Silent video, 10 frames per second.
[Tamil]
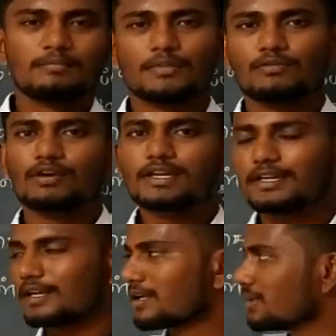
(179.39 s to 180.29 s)
பட் ஓகே
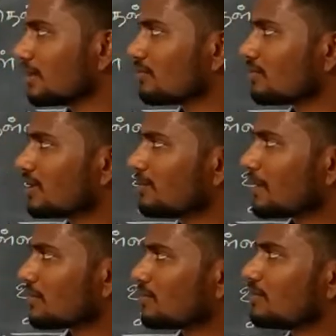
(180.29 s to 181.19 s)
என்ன இருந்தாலும் கூட
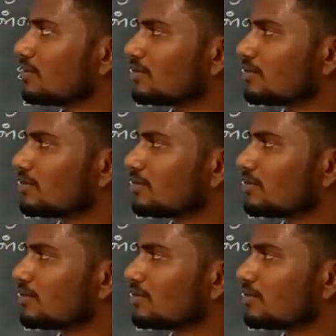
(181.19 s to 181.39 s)
மற்றவங்களுக்கு